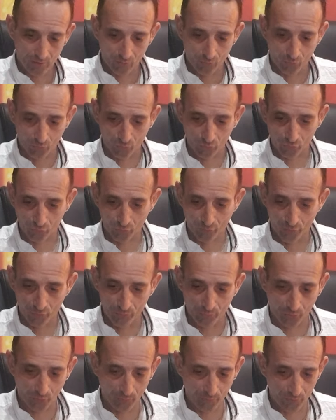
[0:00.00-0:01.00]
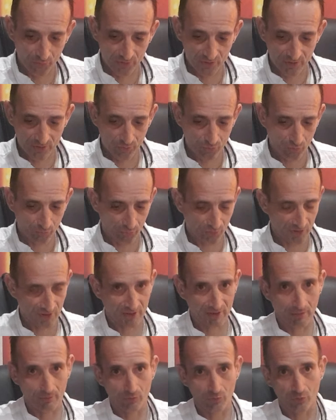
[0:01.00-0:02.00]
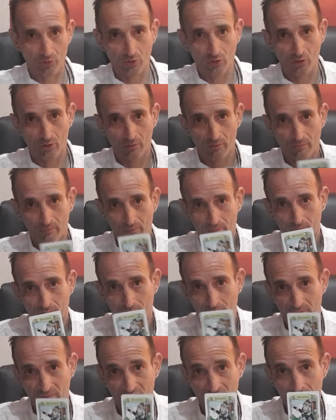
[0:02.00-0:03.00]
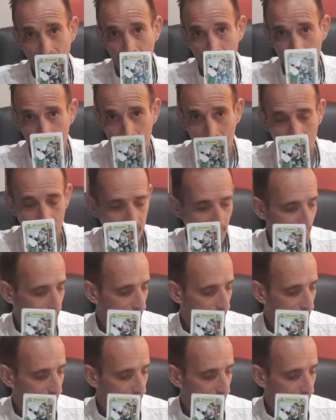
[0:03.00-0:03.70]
Donc on trouve une proposition pour cette dame de cœur d'un homme